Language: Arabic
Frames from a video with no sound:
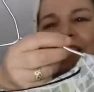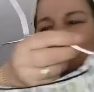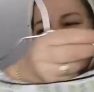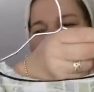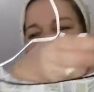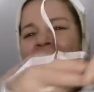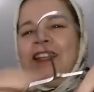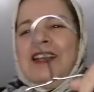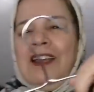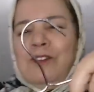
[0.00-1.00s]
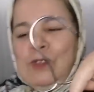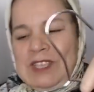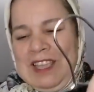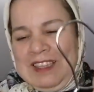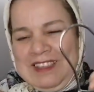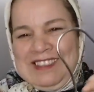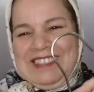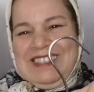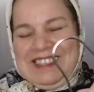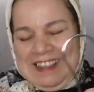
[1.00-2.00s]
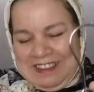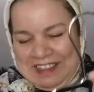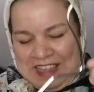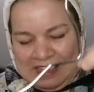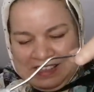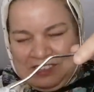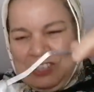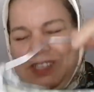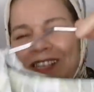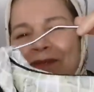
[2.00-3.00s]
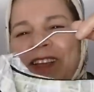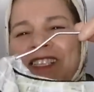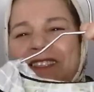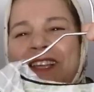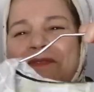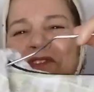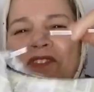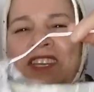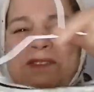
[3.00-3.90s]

هادي تهي ديال ديك العروسه حق نسيتها ديالتها جات خفيفه